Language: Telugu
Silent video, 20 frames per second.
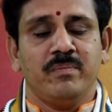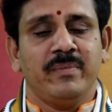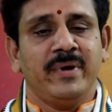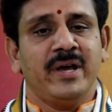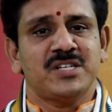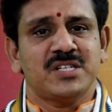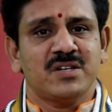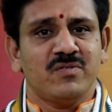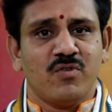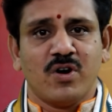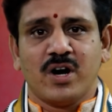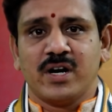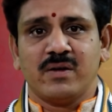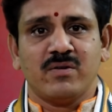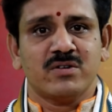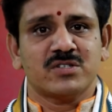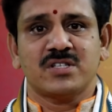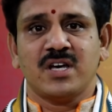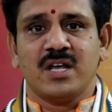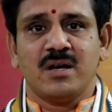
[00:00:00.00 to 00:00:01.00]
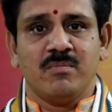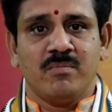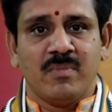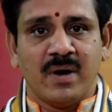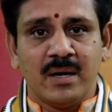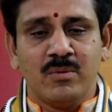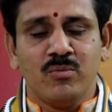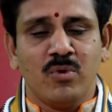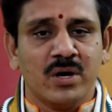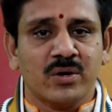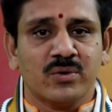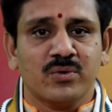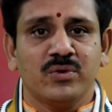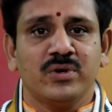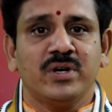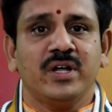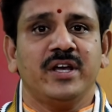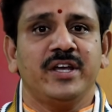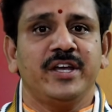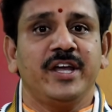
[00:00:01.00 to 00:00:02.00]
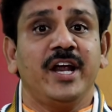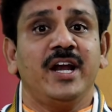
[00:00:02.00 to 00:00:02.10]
మేషం ఒకటవ స్థానం మనము అనుకుంటే